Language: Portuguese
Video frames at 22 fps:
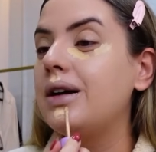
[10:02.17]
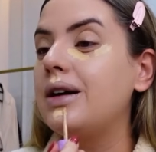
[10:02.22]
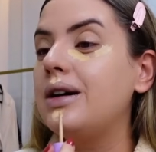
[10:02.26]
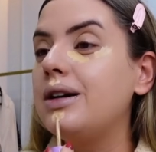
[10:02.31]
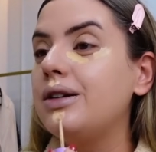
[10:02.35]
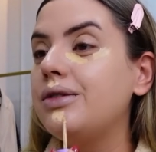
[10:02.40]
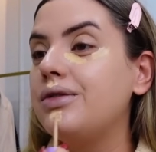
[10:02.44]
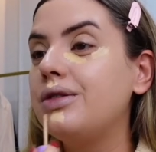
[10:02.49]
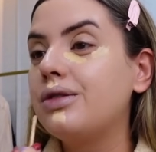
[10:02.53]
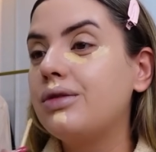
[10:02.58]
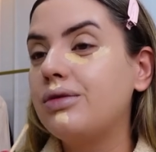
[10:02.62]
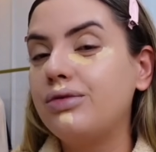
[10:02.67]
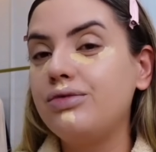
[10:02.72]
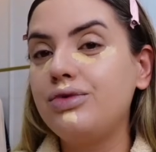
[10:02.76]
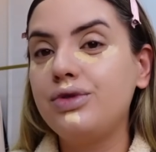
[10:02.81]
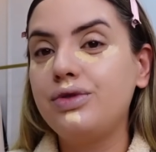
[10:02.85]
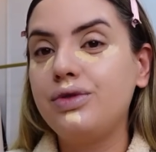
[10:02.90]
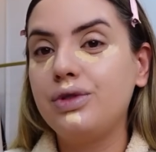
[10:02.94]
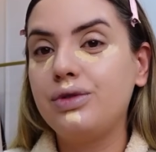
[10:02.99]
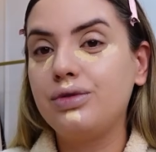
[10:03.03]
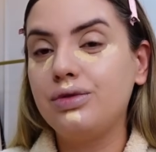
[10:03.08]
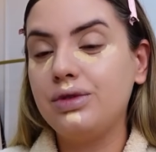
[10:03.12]
Aí eu fico com
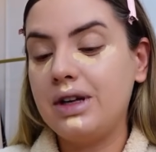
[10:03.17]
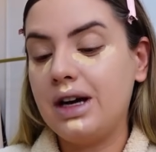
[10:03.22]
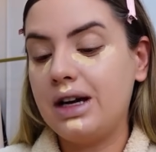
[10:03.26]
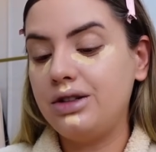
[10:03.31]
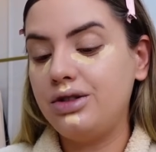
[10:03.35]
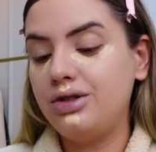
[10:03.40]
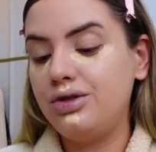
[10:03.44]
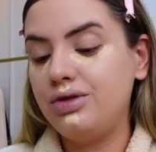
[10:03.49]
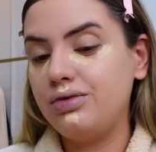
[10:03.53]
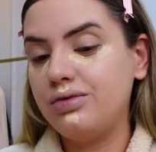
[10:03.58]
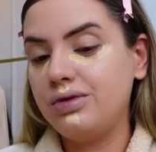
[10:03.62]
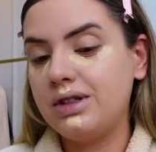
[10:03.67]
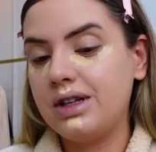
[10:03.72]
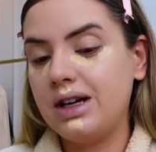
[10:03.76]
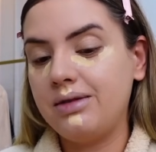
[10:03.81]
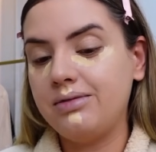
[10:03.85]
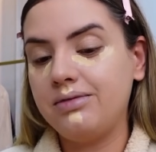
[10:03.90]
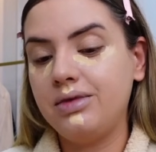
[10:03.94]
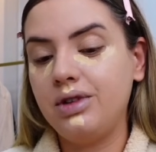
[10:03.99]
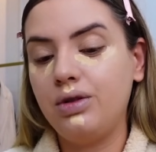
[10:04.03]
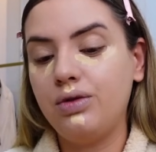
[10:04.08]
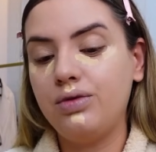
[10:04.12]
dificuldade de
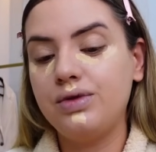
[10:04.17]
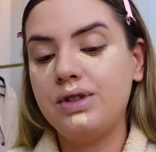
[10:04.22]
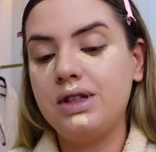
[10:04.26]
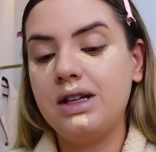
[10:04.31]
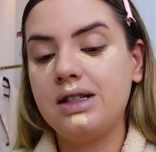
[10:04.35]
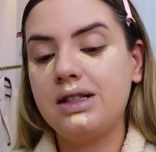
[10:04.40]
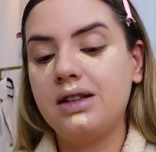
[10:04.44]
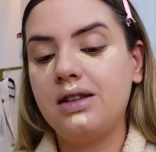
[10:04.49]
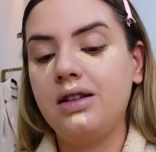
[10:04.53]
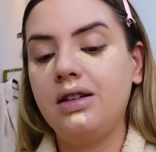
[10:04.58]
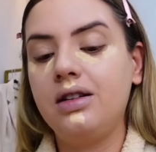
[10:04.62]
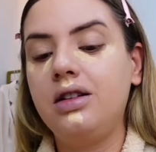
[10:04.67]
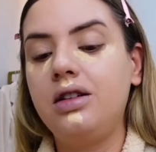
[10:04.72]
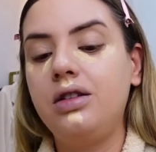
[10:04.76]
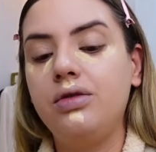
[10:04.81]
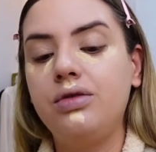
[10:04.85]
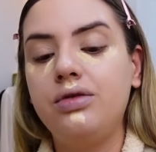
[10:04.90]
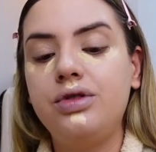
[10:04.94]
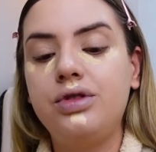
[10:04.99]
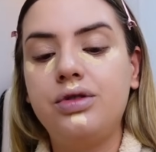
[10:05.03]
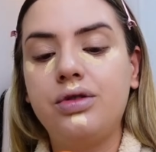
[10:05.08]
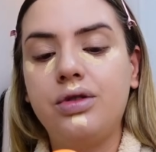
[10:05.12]
usar. Eu usei essa daqui
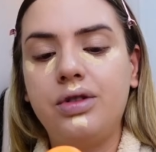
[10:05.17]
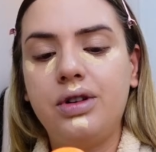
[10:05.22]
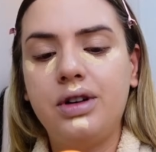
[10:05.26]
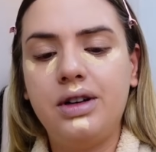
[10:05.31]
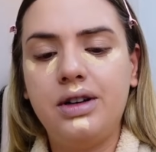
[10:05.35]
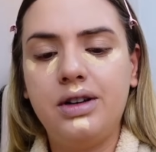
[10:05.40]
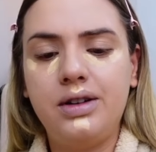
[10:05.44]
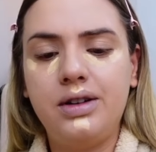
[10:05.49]
hoje, ó.